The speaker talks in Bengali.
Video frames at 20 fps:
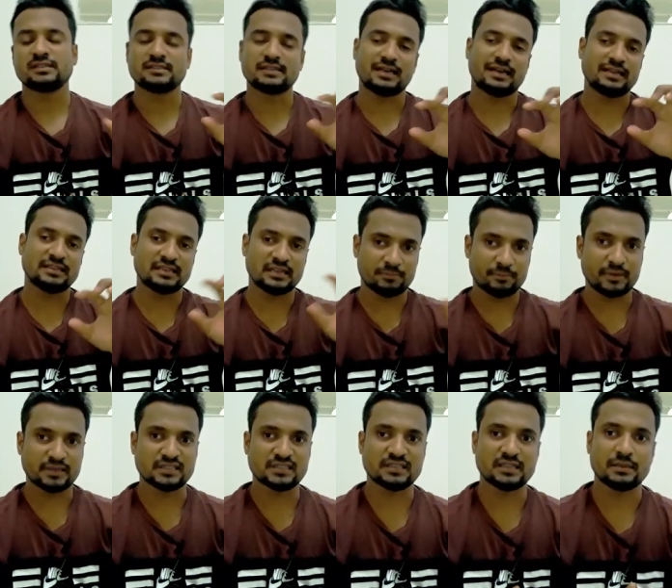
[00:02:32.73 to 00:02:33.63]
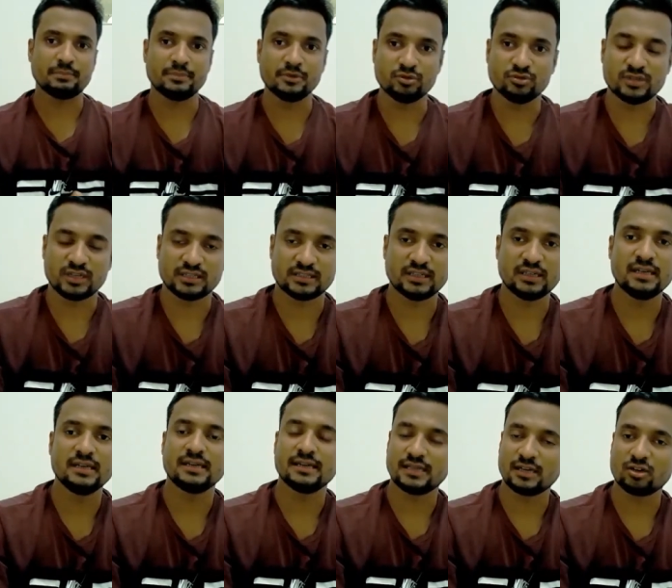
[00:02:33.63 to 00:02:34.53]
চার হাজার পাঁচ হাজার ভিউজ আসে
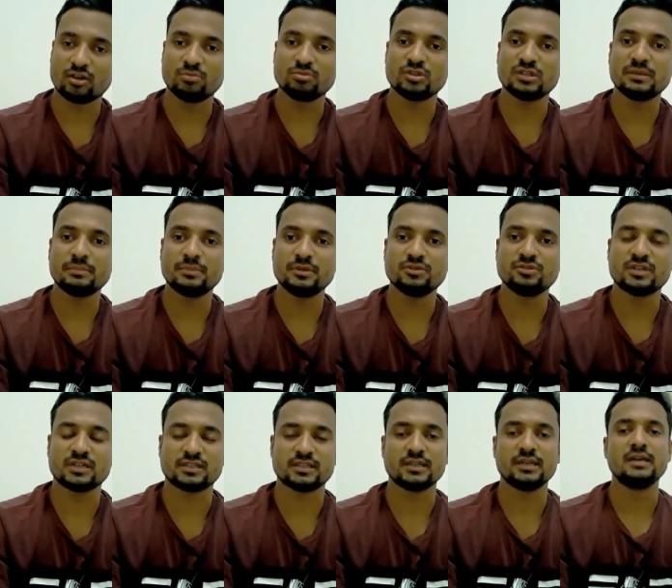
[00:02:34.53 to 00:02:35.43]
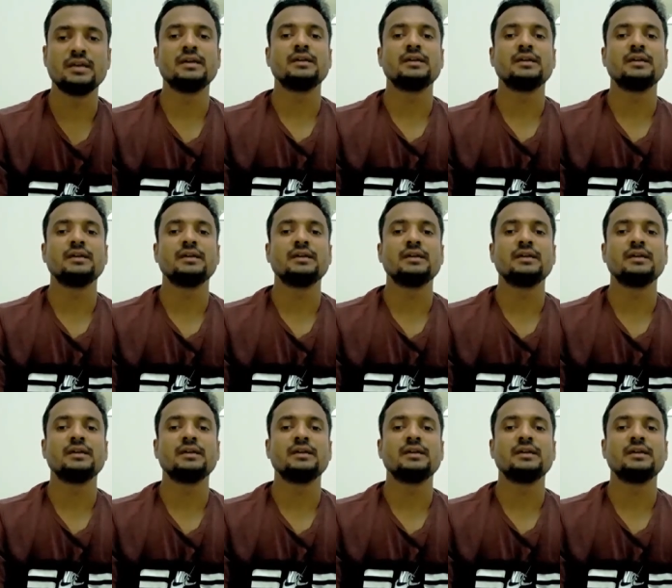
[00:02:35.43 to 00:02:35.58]
এরকম যদি ভিউজ আসে